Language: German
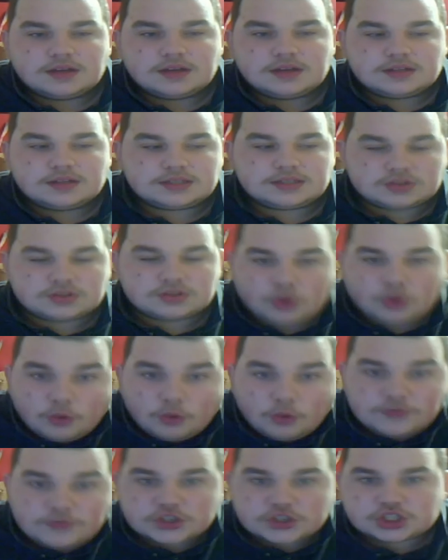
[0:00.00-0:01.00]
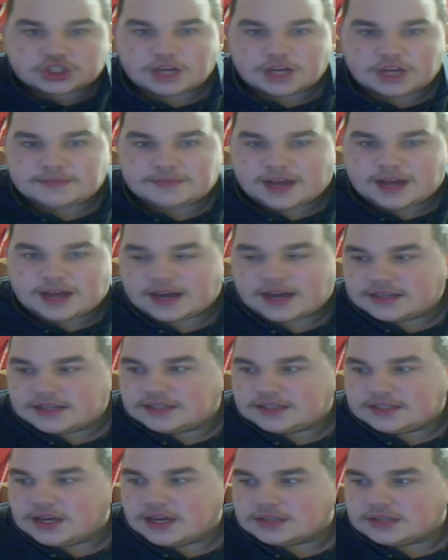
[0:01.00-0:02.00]
Das ist doch Unverschämtheit
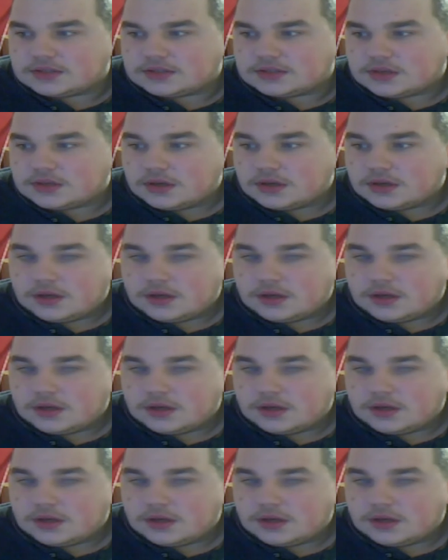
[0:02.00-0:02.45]
jetzt.